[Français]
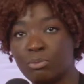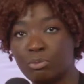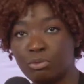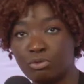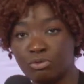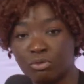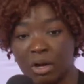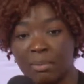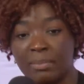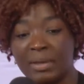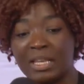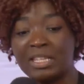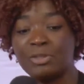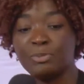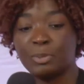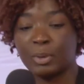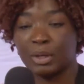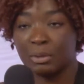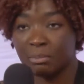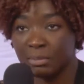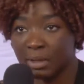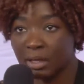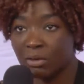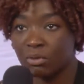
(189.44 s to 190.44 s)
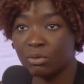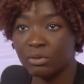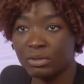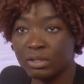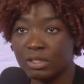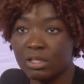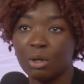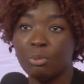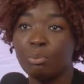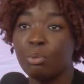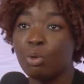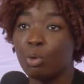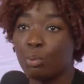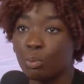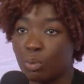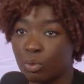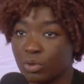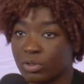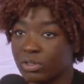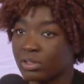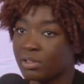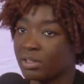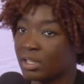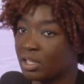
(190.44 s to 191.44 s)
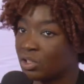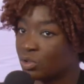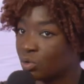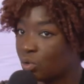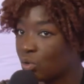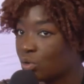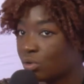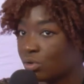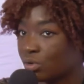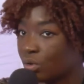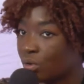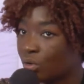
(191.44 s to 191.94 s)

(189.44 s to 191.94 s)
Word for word: pouvoir m'exprimer aussi en proposant des choses.